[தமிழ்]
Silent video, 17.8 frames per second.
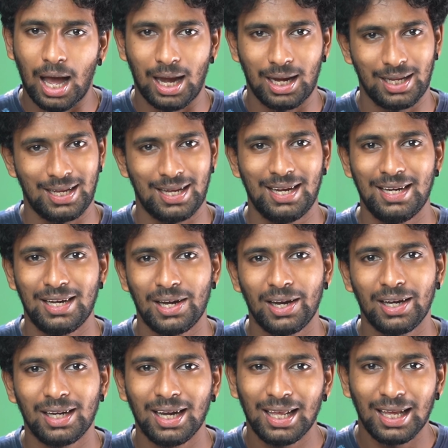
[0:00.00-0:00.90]
ஆனால்
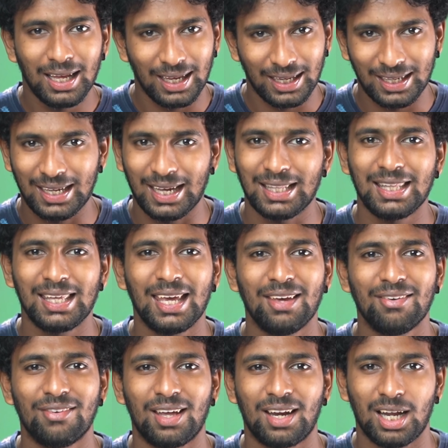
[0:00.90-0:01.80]
ஆண்ட்ராய்டில்
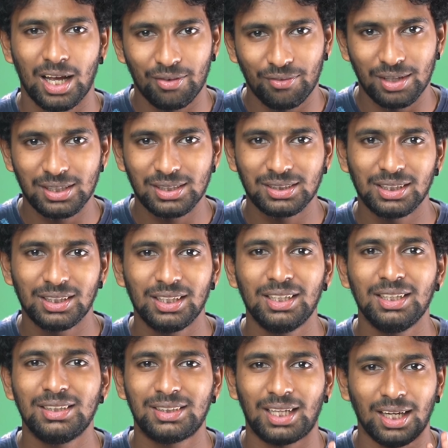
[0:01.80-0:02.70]
கதையே வேறு
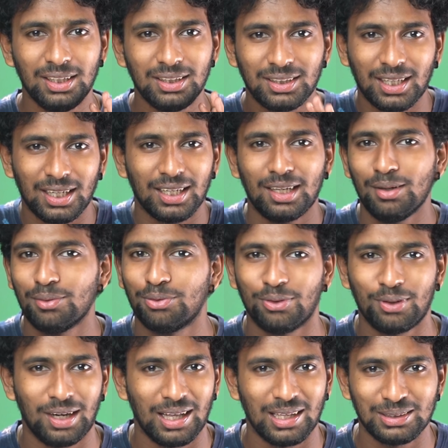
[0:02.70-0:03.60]
வருஷத்துக்கு டன் கணக்கில்
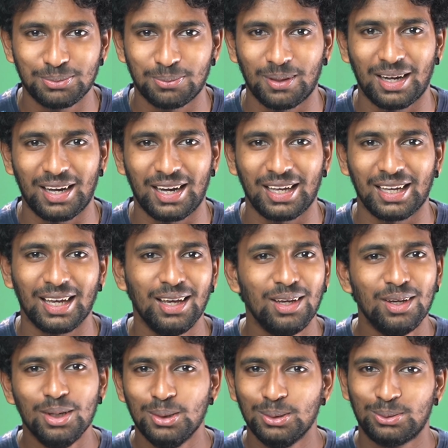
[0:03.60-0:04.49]
ஃபோன் லான்ச் பண்ணுறாங்க
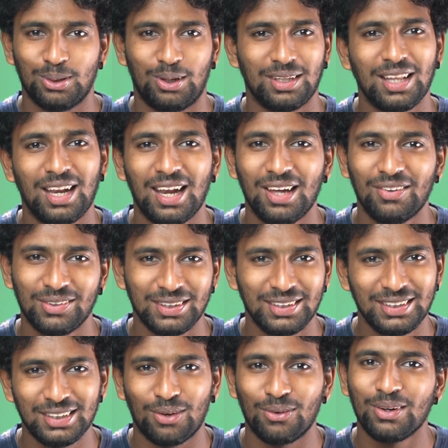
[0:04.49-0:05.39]
ஸோ அதெல்லாம்
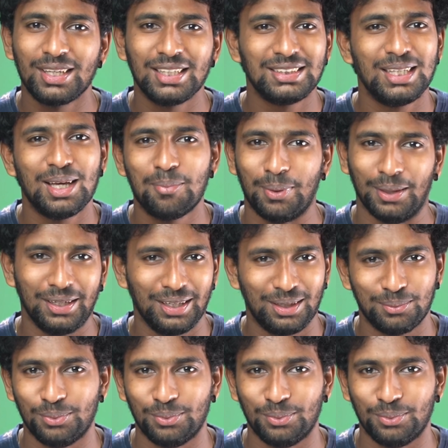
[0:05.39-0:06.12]
வந்து அவ்வளோ ஈஸியாக பண்ணிட